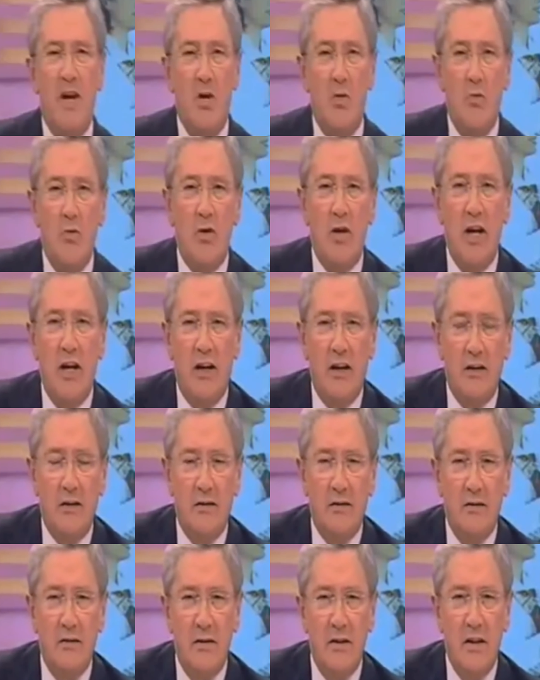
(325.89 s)
Pero
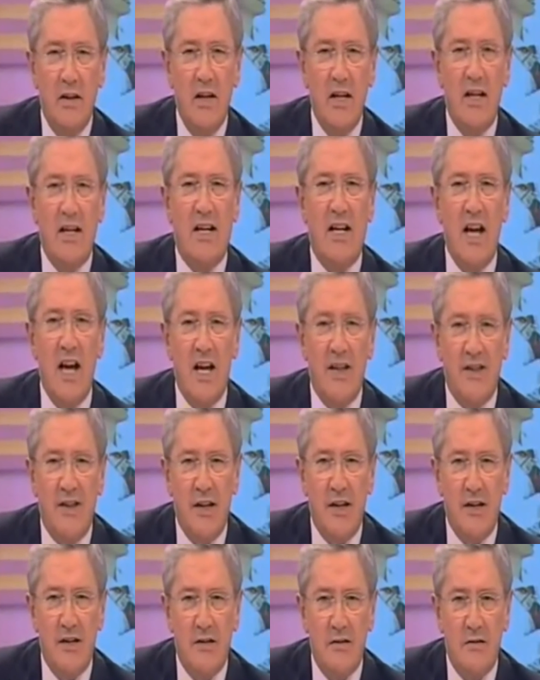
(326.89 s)
mujer, ¿qué
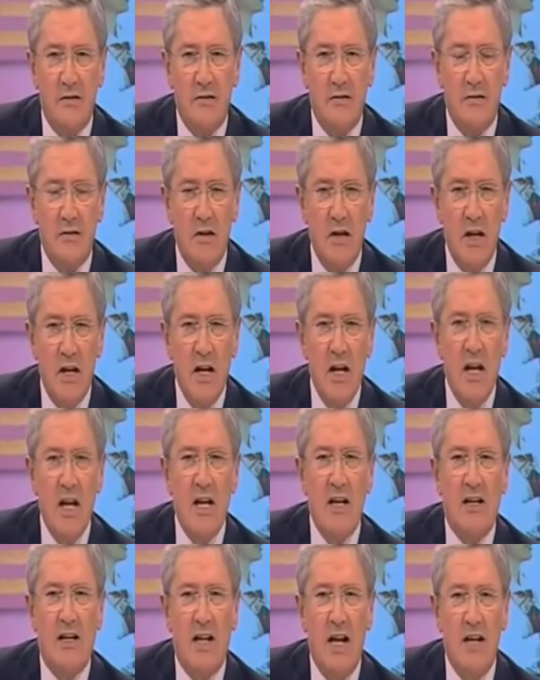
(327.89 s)
haces?
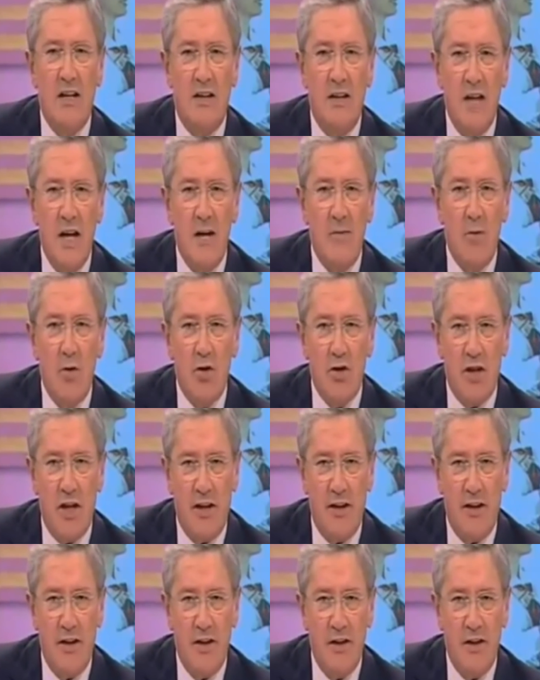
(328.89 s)
¿Qué diablos